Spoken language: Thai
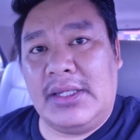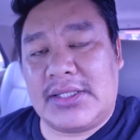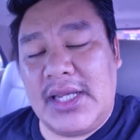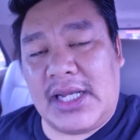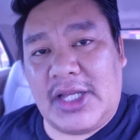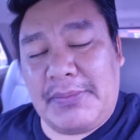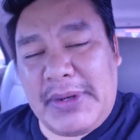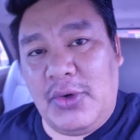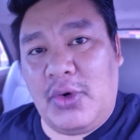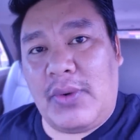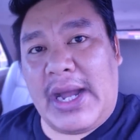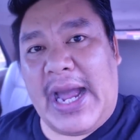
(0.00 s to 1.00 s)
ซึ่งก็ต้องไปดู
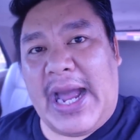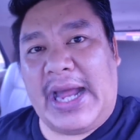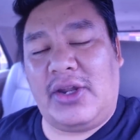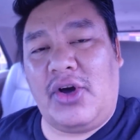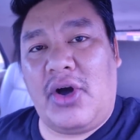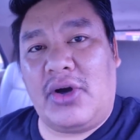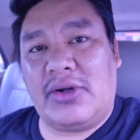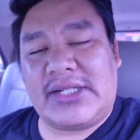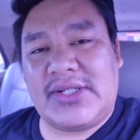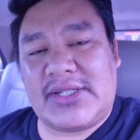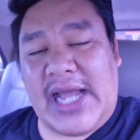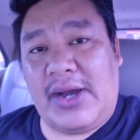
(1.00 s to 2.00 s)
ว่าน้องนัก
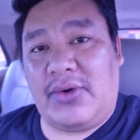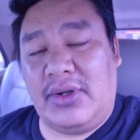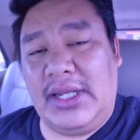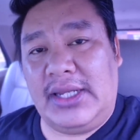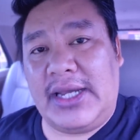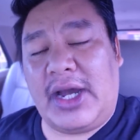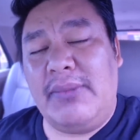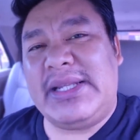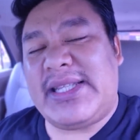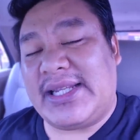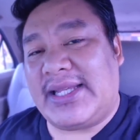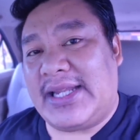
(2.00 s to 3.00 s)
ศึกษาคนนี้เนี่ยเขามี
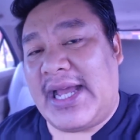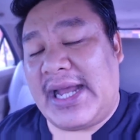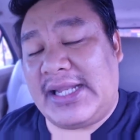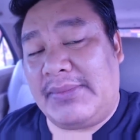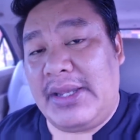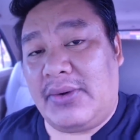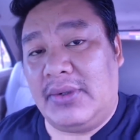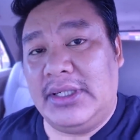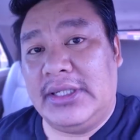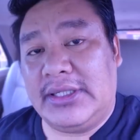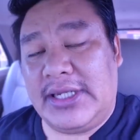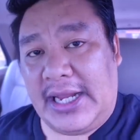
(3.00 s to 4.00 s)
เจตนาทำให้คน
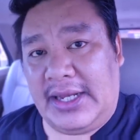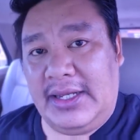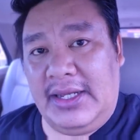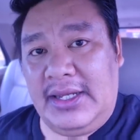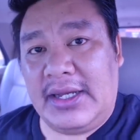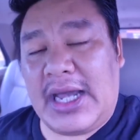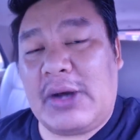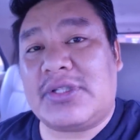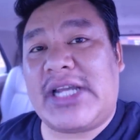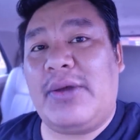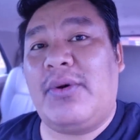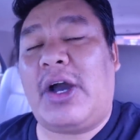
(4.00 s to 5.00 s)
อื่นเนี่ยเข้า
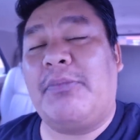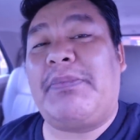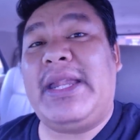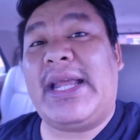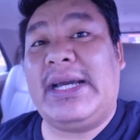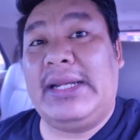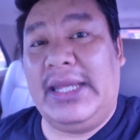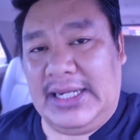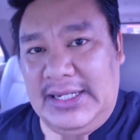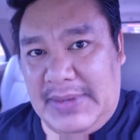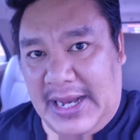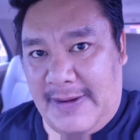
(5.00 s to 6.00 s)
ใจว่าเขาเป็นนักเรียน
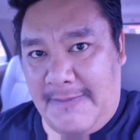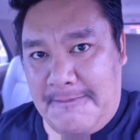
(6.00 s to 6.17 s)
หรือเปล่า